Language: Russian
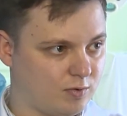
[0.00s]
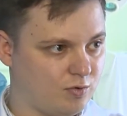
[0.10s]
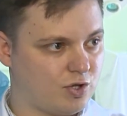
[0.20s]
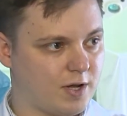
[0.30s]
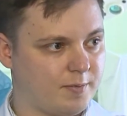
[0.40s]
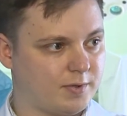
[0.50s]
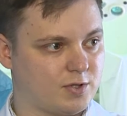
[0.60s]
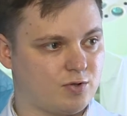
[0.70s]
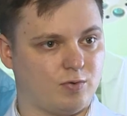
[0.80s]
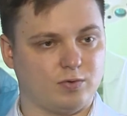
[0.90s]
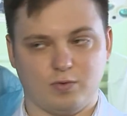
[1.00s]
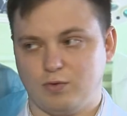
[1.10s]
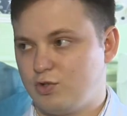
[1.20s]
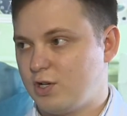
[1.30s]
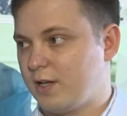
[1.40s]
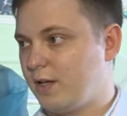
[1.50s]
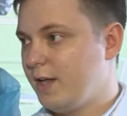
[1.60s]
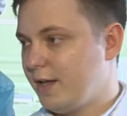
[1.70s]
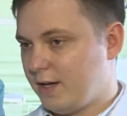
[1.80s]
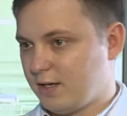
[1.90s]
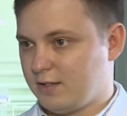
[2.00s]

включая операционную, включая а,